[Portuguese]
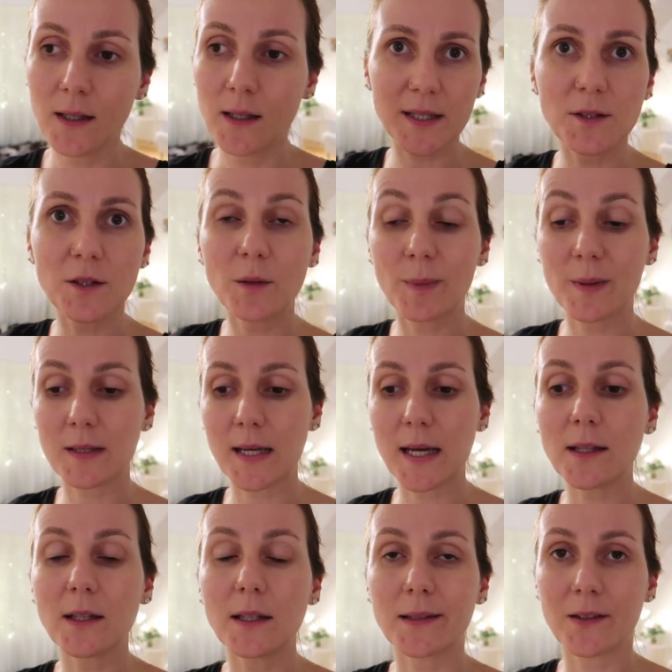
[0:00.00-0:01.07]
Desde o ano
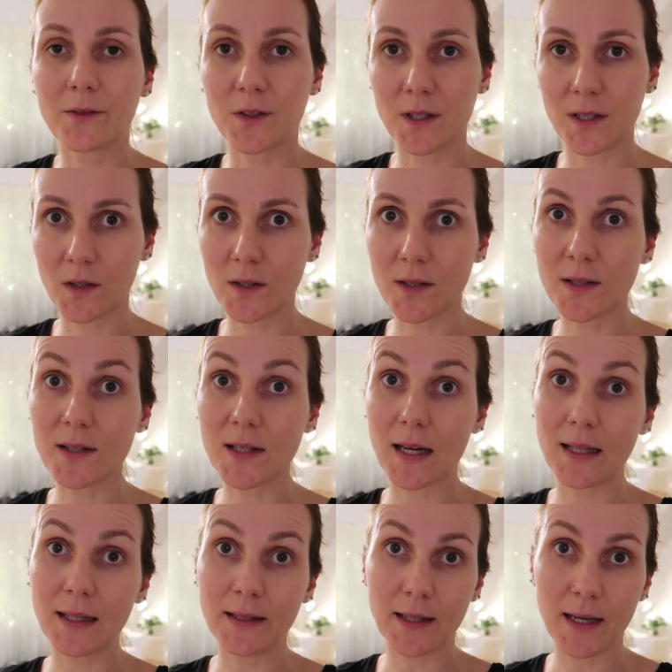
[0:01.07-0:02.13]
passado ela está fazendo esses
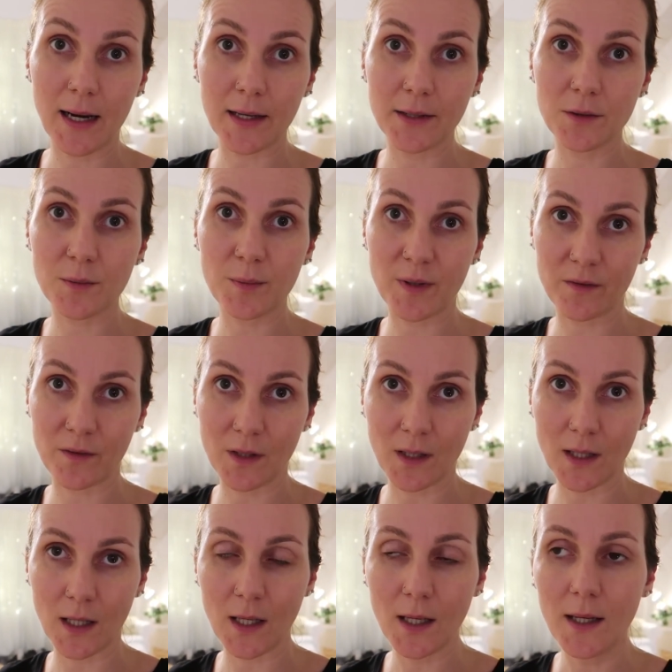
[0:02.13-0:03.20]
calendários para
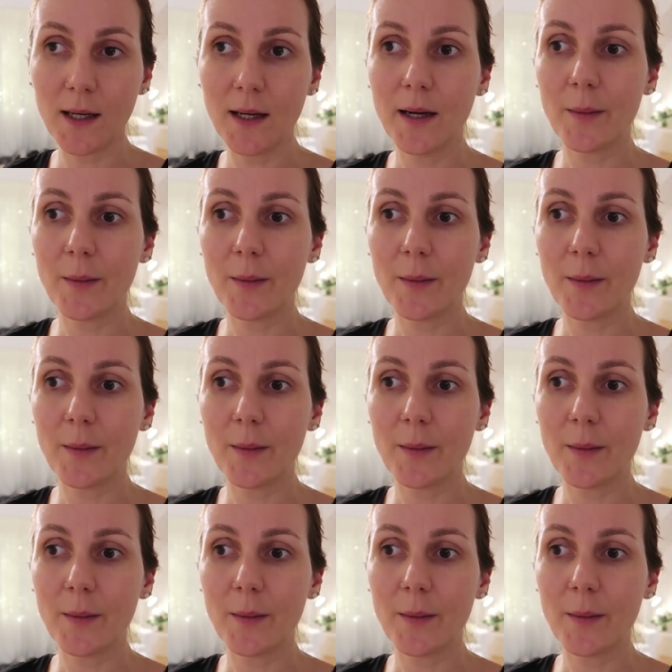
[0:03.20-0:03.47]
vender,